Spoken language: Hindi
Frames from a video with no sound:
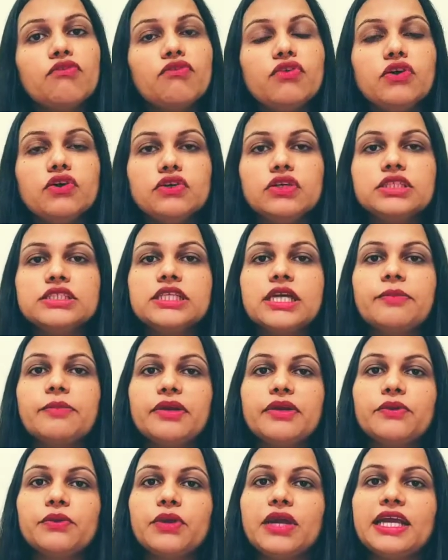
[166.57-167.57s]
वो
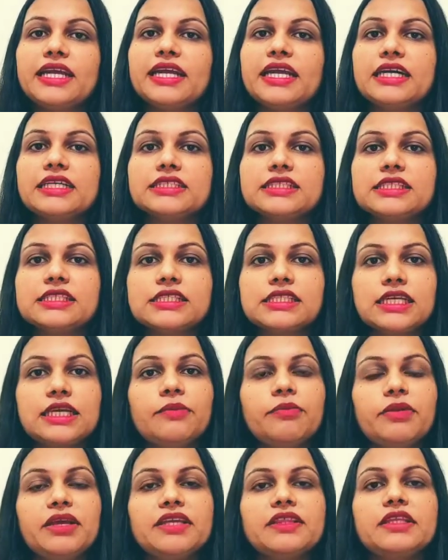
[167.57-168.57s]
सेवन टू एट आवर्स की
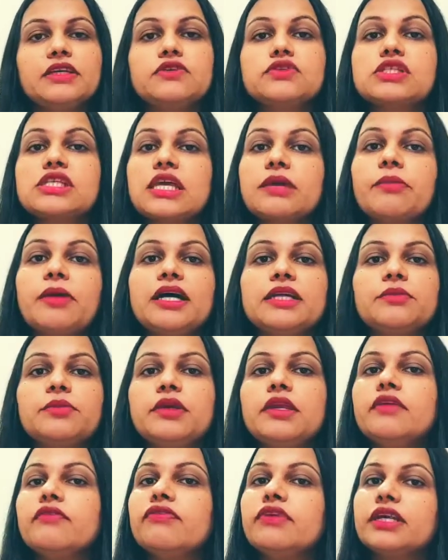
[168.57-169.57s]
स्लीप लेते हैं उसके बाद
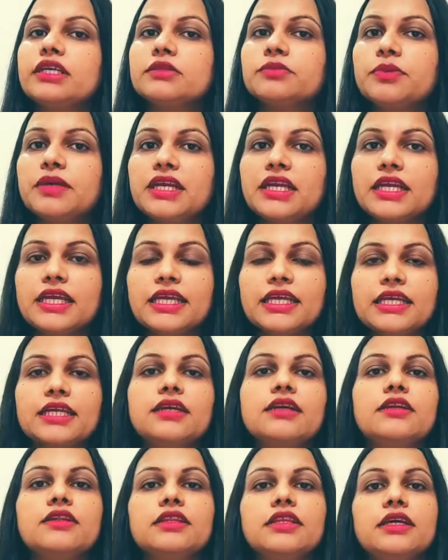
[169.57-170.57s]
भी रिफ्रेश फील नहीं
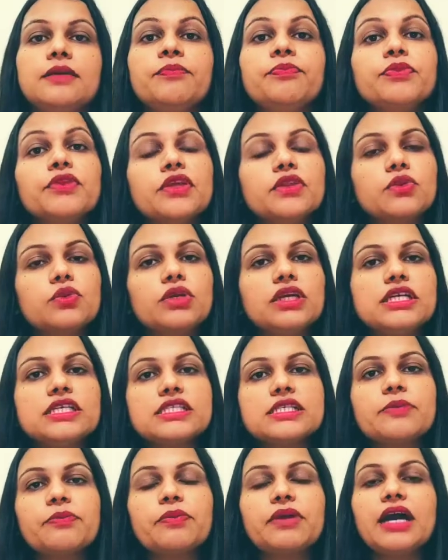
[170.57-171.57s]
करते तो ये
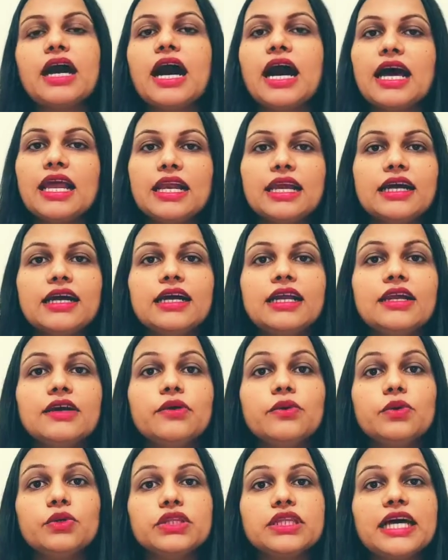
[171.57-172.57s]
सबका अलग
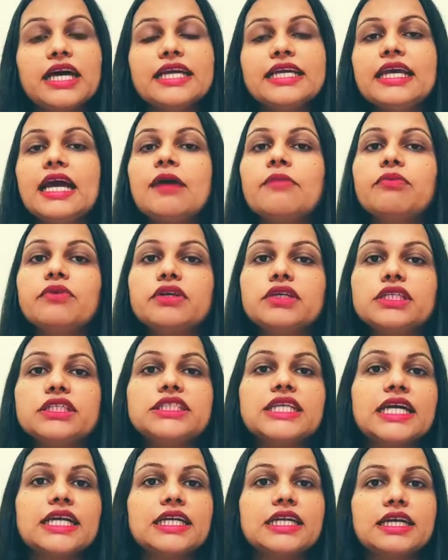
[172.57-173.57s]
अलग होता है ये आपको
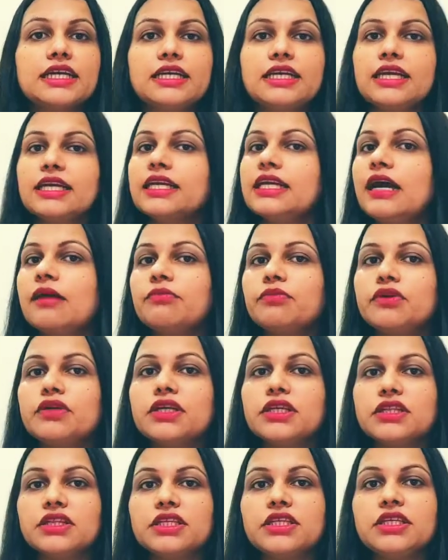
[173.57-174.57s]
डिसाइड करना कि
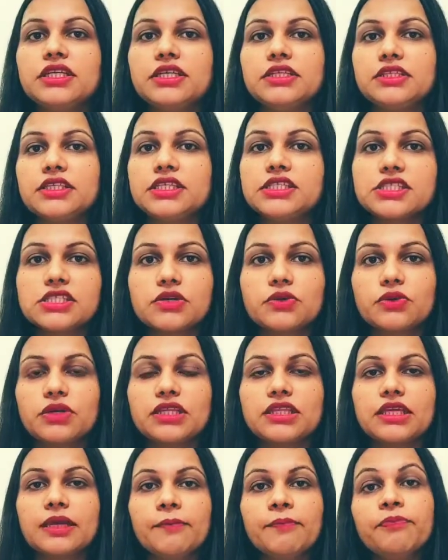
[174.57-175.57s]
आपको कितनी नींद की
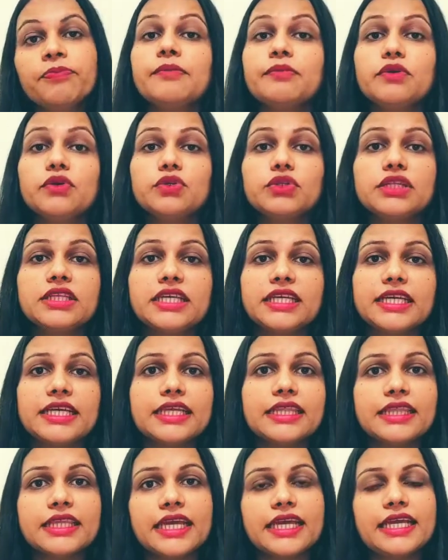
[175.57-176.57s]
ज़रूरत है आपको उतनी
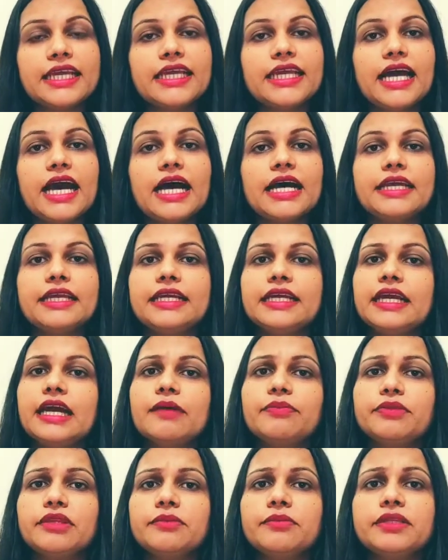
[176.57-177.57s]
नींद नहीं आ रही
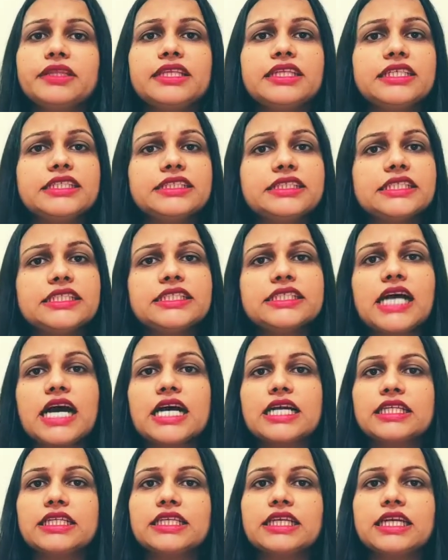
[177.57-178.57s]
है हफ्ते में तीन से
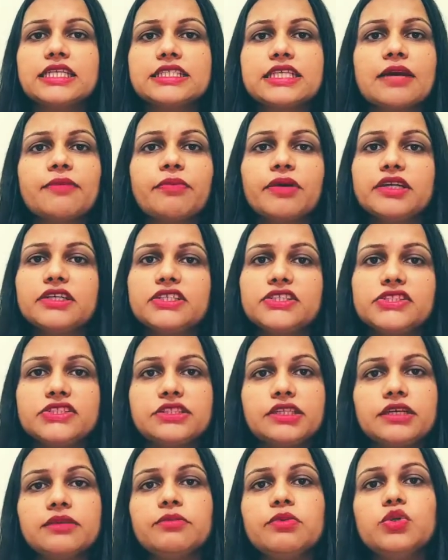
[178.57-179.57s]
चार दिन ऐसे आपको
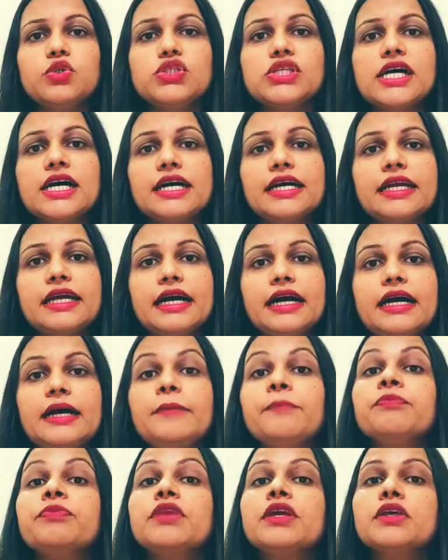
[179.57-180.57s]
डिस्टर्ब हो जा रहा
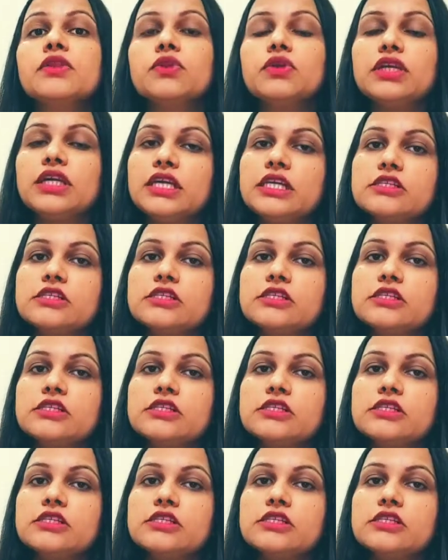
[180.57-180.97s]
है तो ये